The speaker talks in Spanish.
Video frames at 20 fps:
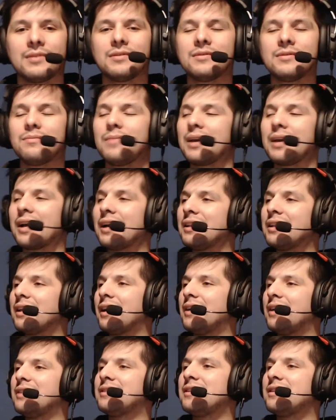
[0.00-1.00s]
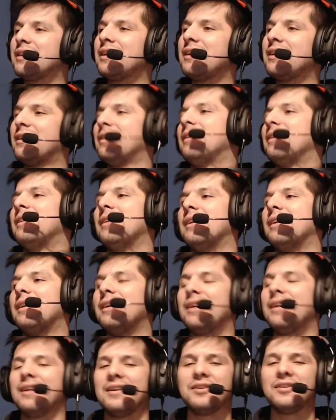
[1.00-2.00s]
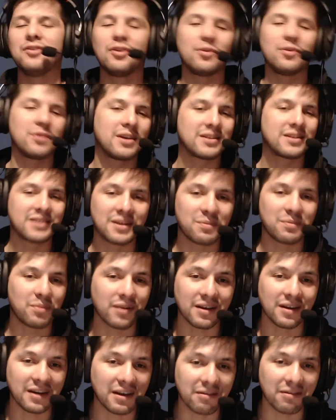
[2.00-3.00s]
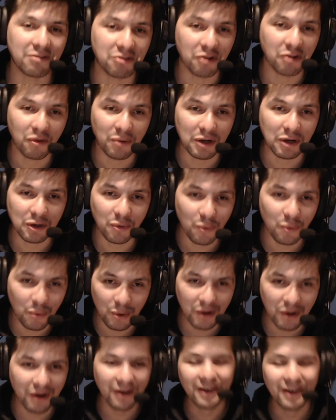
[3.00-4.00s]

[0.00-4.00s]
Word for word: Me encanta ese. Eh, no lo voy a hacer porque canto el culo.